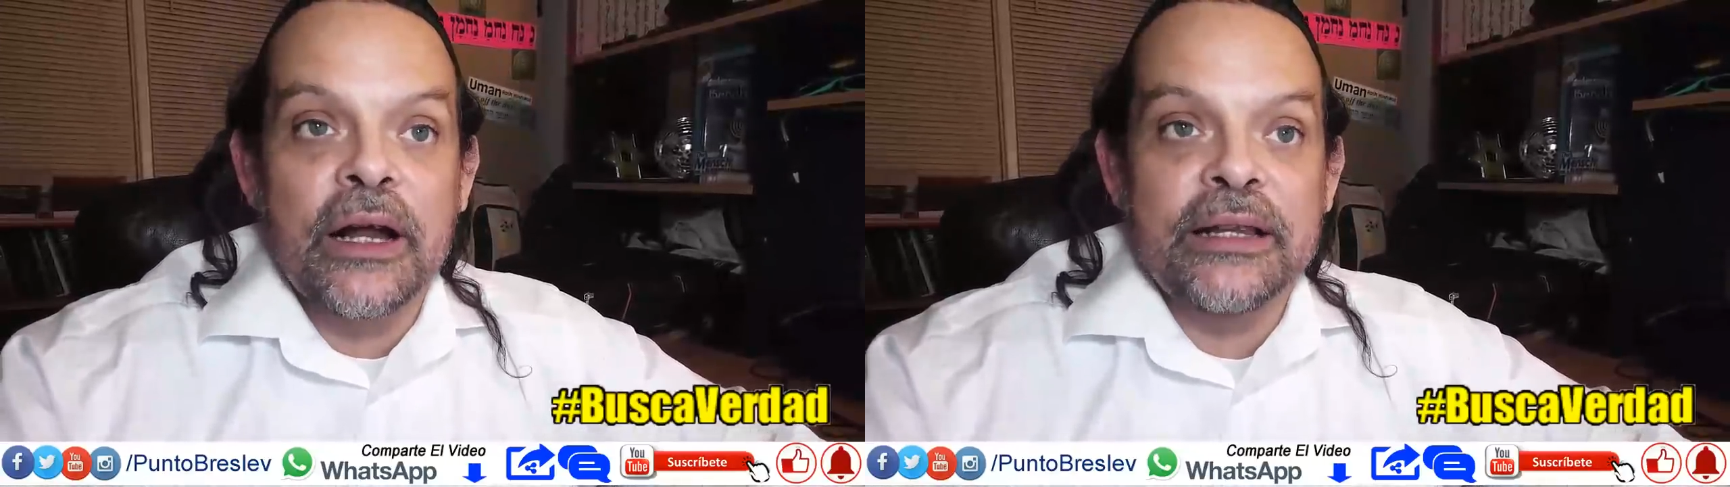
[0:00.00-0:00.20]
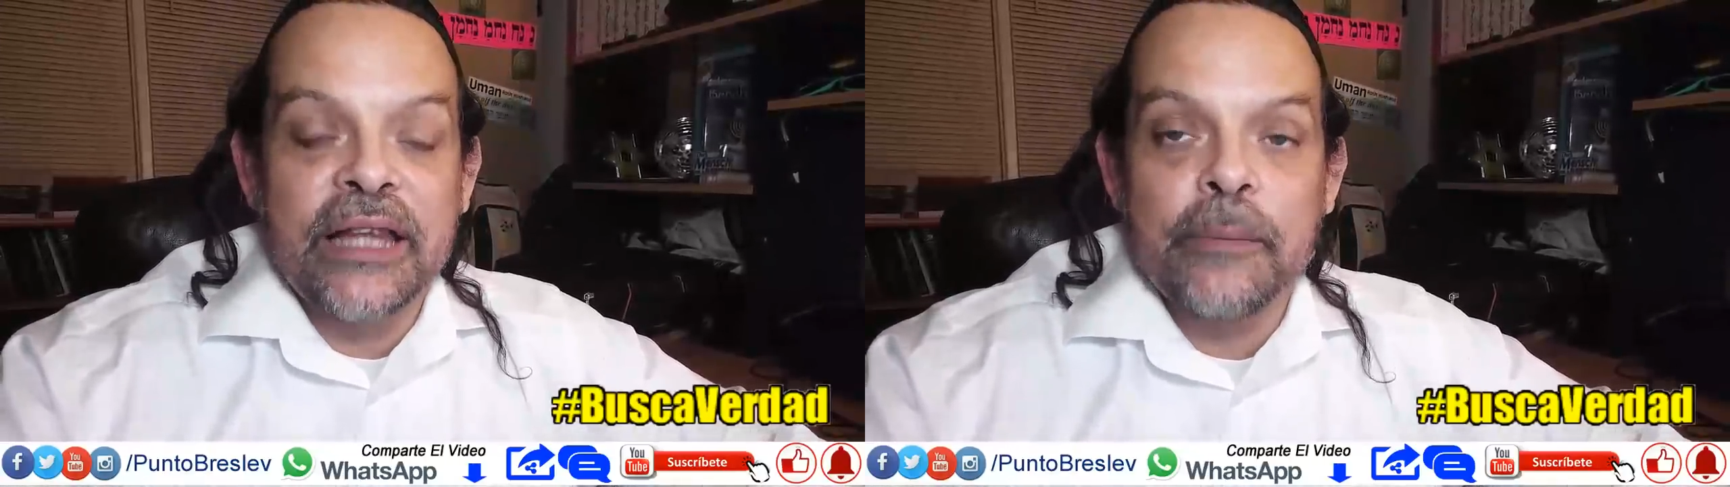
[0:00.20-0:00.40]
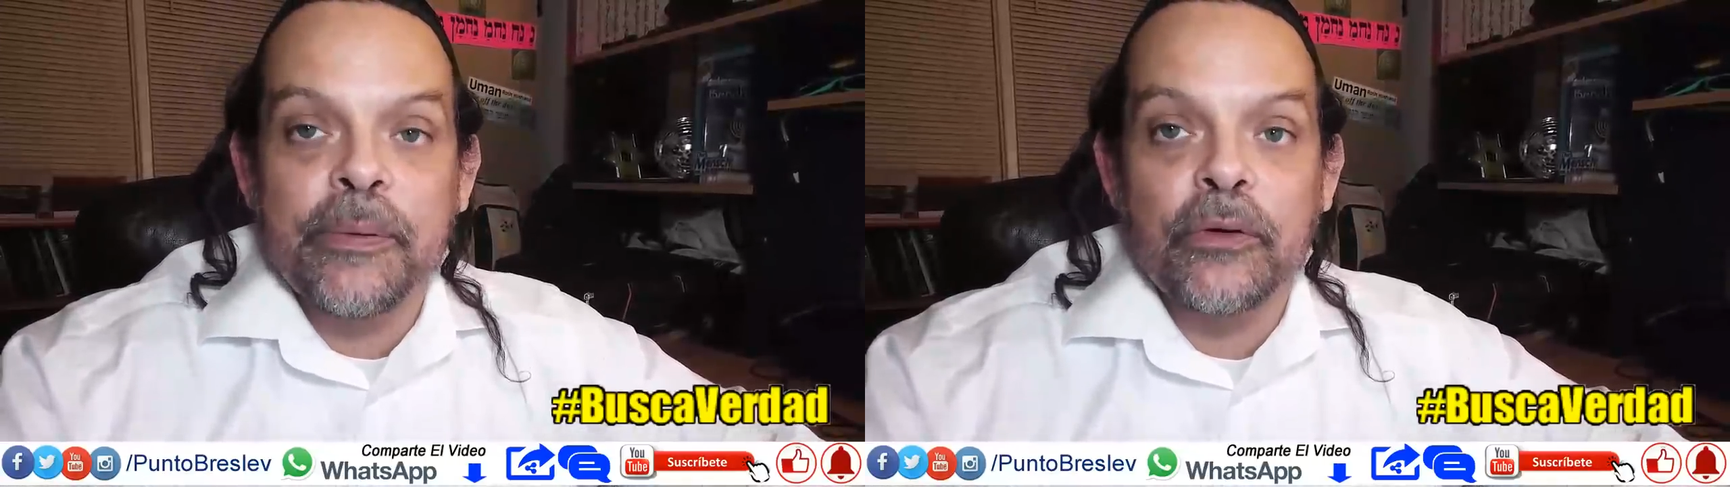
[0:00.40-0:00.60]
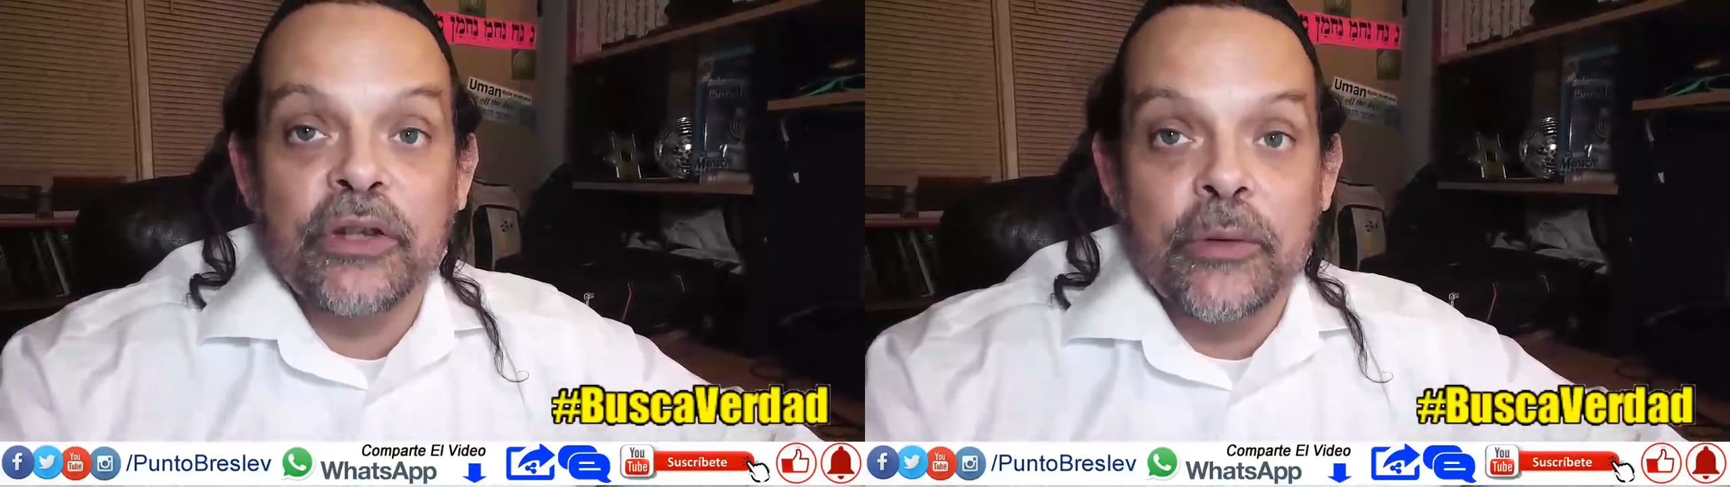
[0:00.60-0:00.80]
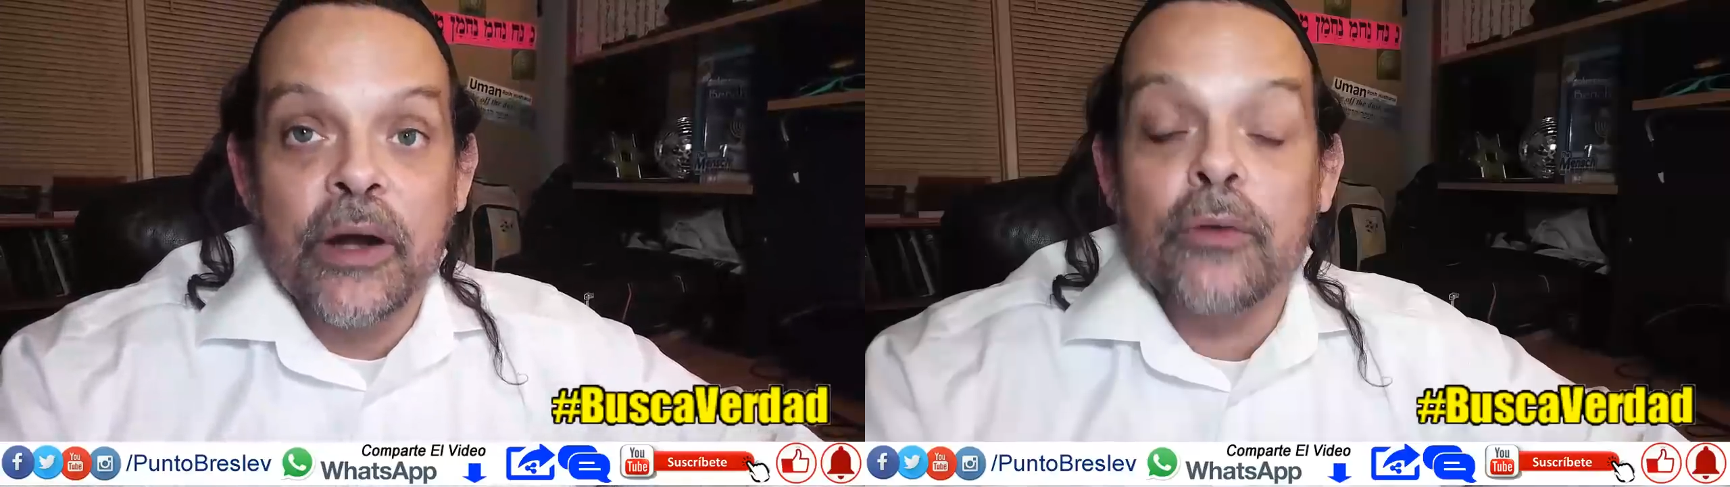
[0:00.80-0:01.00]
al templo
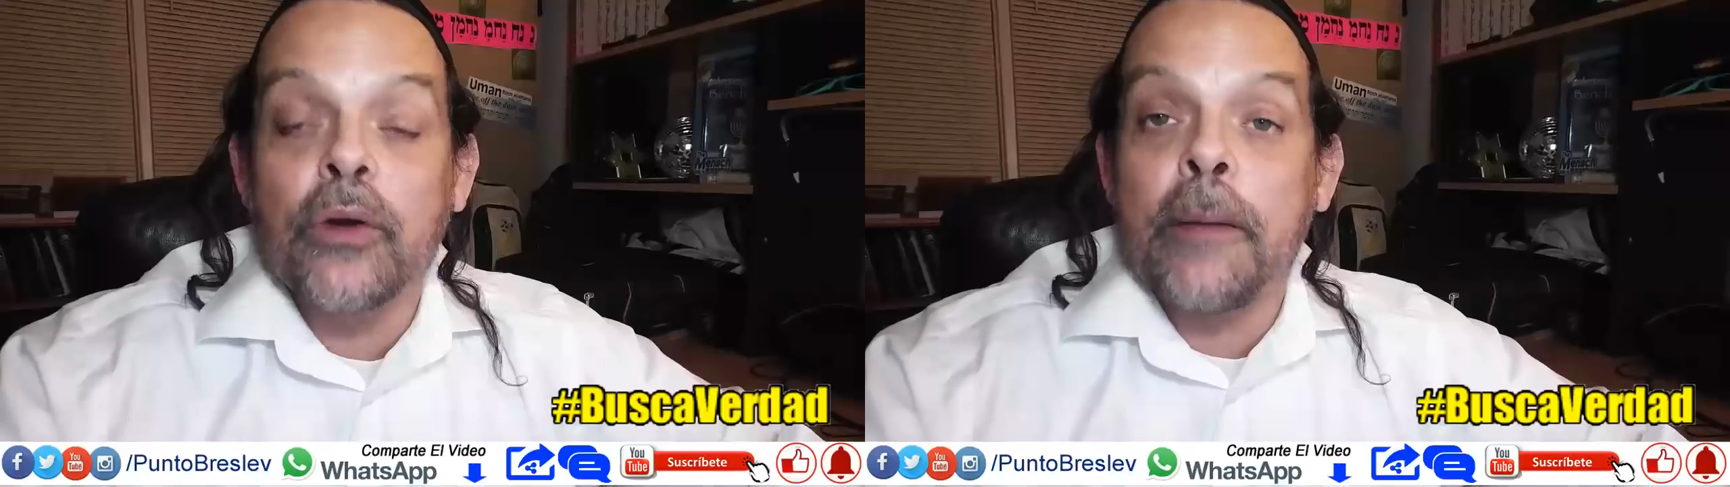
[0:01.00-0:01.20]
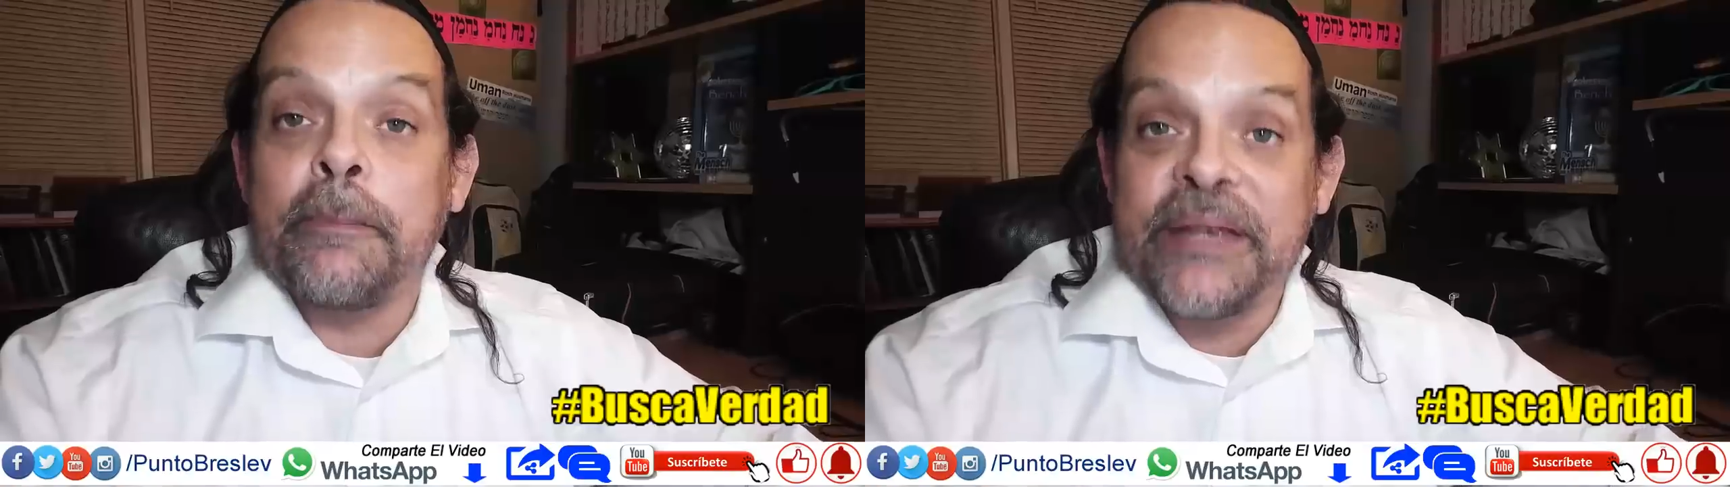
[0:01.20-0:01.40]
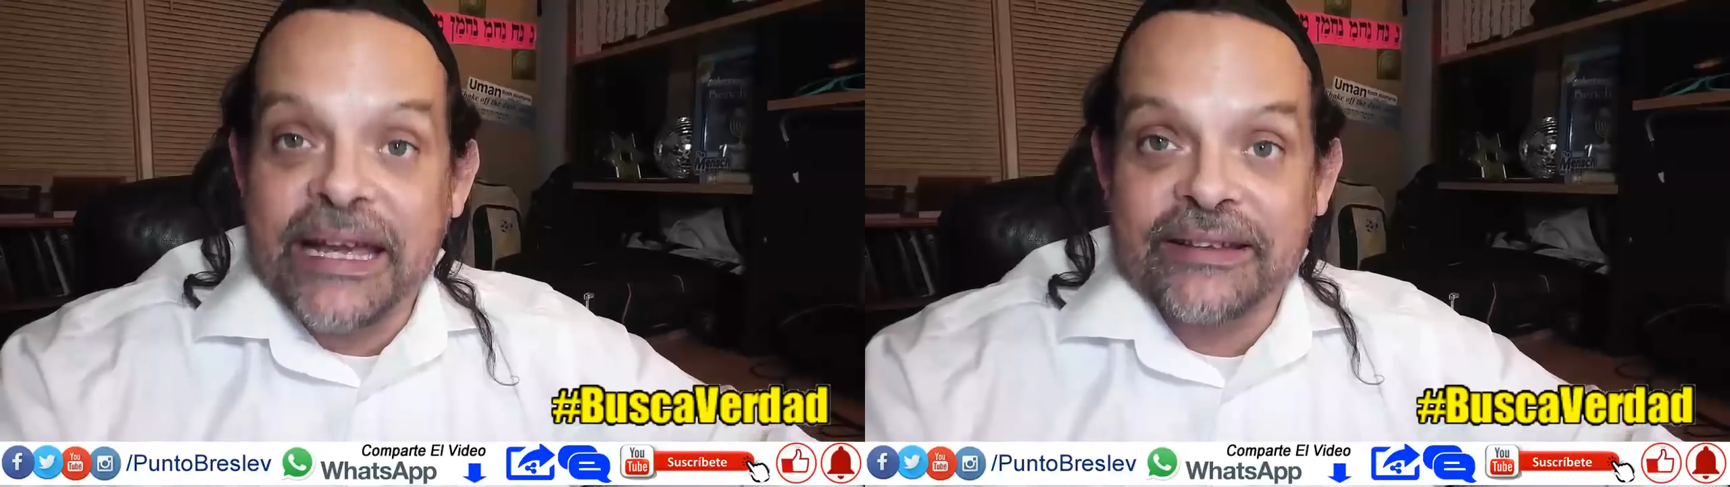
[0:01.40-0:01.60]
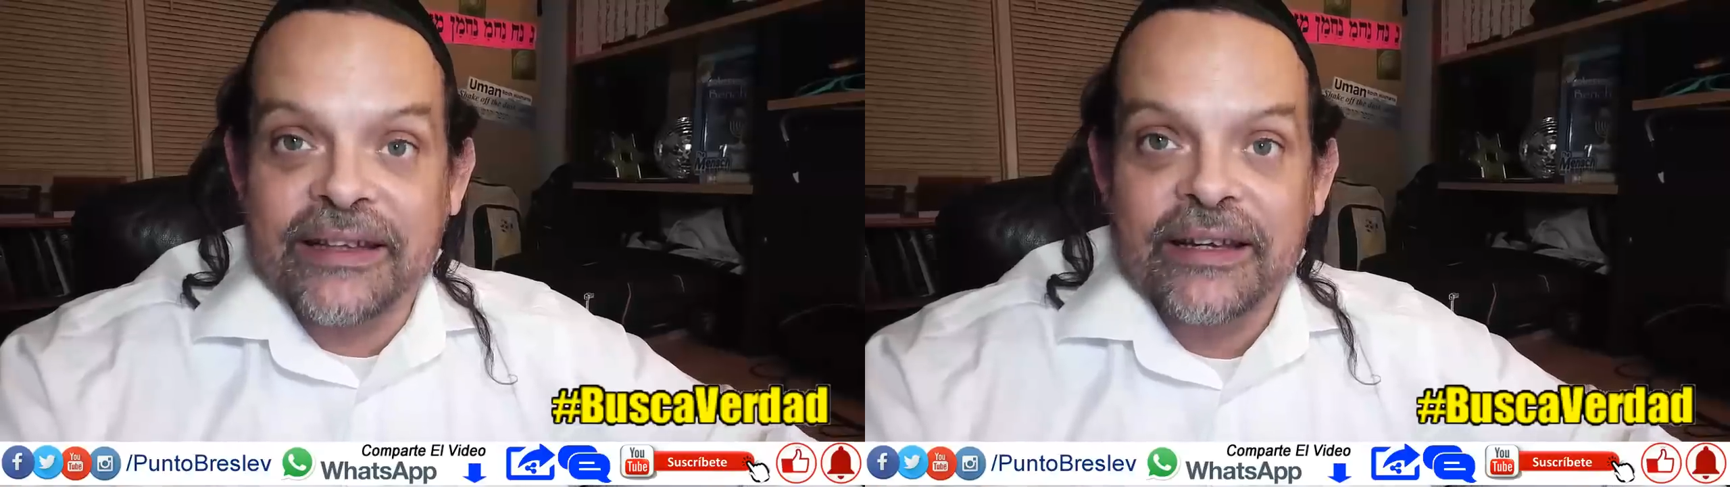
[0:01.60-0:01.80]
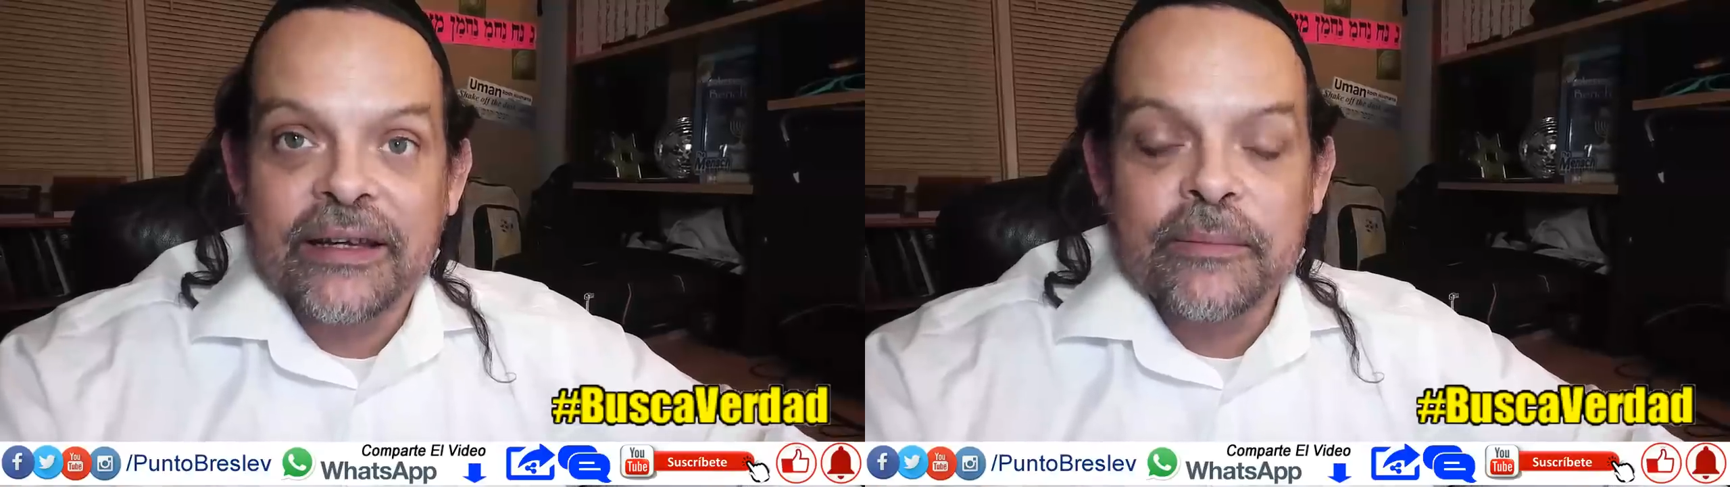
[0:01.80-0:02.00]
se llevaron las piezas,